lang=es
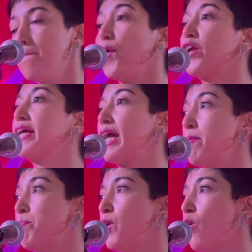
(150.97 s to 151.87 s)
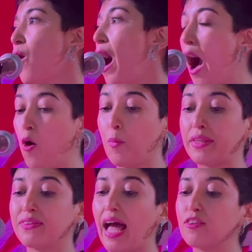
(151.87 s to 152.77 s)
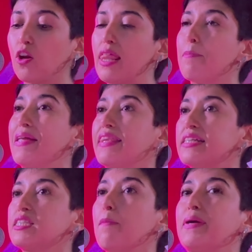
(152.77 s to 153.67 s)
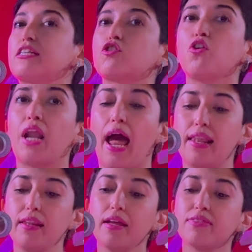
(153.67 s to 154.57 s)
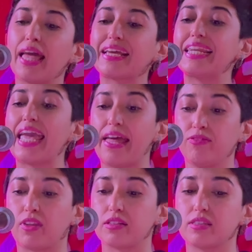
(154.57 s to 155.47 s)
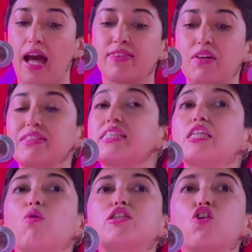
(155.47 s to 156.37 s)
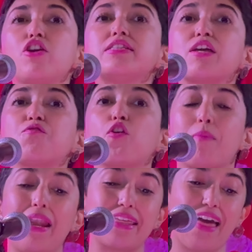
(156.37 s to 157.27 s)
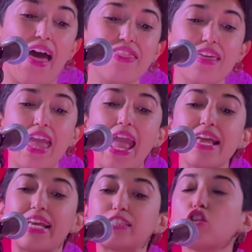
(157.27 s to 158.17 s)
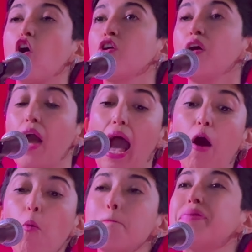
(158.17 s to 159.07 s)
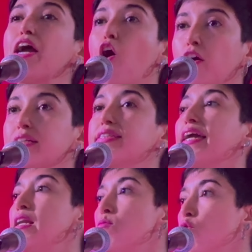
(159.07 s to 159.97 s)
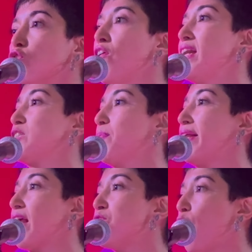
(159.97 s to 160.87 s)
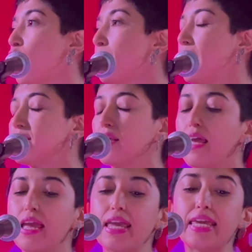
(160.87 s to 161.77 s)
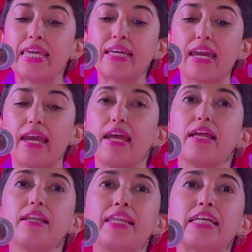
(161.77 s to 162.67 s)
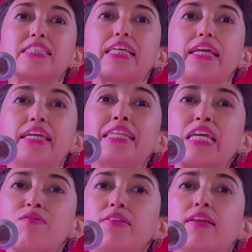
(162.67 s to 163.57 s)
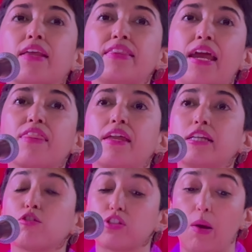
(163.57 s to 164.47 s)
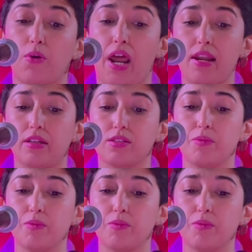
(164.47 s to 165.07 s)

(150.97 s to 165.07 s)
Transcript: Por ejemplo, aumentando la dependencia personal de clientes a través de situaciones de informalidad que son aún peores que en el mundo de las plataformas y que les inhiben de tener derechos laborales.